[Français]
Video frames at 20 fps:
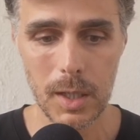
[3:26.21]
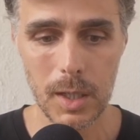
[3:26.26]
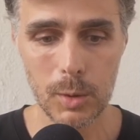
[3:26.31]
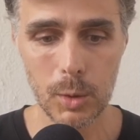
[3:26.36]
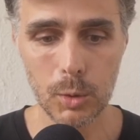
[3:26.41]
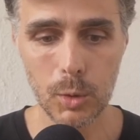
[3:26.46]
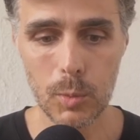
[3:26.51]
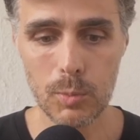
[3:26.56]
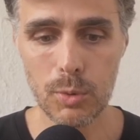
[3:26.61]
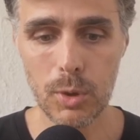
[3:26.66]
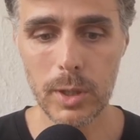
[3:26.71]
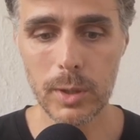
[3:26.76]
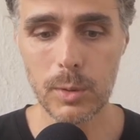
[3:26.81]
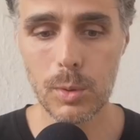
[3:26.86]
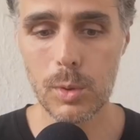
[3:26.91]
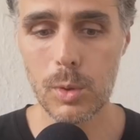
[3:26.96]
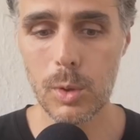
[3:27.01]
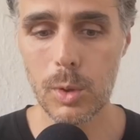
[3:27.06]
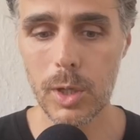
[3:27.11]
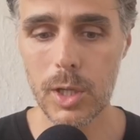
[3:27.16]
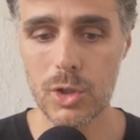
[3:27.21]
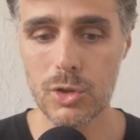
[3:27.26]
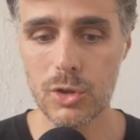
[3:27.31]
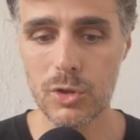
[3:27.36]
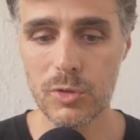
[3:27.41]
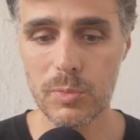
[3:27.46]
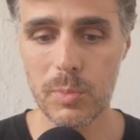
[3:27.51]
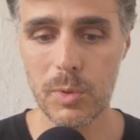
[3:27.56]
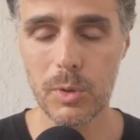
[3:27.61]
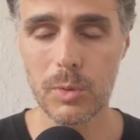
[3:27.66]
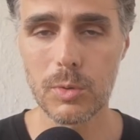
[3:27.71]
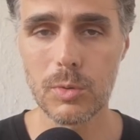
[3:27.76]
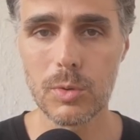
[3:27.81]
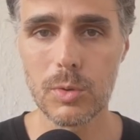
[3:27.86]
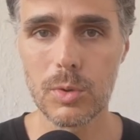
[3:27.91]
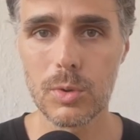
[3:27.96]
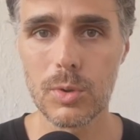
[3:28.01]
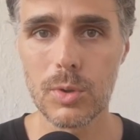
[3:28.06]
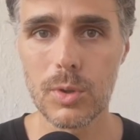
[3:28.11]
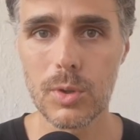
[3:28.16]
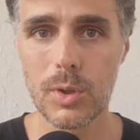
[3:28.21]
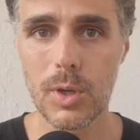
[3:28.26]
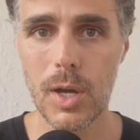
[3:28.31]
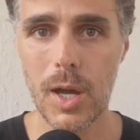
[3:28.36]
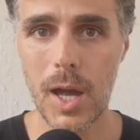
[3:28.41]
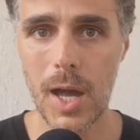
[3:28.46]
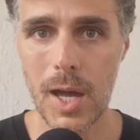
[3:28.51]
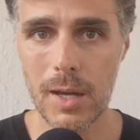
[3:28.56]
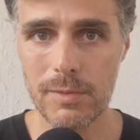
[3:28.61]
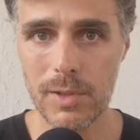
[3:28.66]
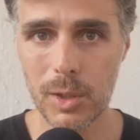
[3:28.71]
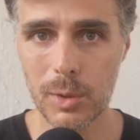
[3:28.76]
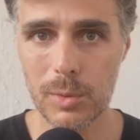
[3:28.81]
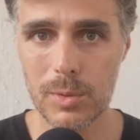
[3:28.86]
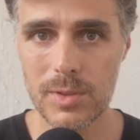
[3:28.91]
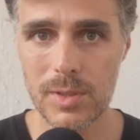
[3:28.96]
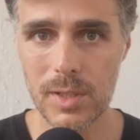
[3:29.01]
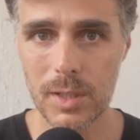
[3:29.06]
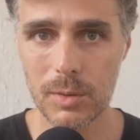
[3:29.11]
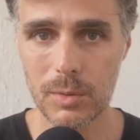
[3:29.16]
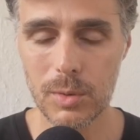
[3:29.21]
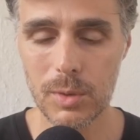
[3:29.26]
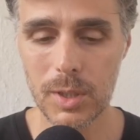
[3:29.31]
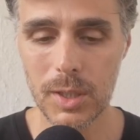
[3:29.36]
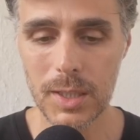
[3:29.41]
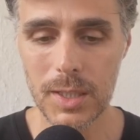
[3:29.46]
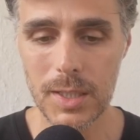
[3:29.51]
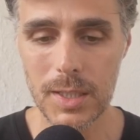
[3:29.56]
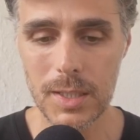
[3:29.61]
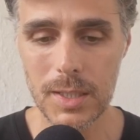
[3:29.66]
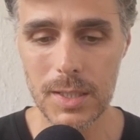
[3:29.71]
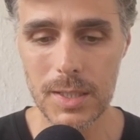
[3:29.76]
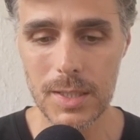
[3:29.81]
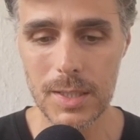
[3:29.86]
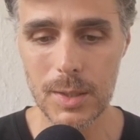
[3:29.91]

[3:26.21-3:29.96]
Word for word: Un autre point est que le réchauffement de 1,5 degré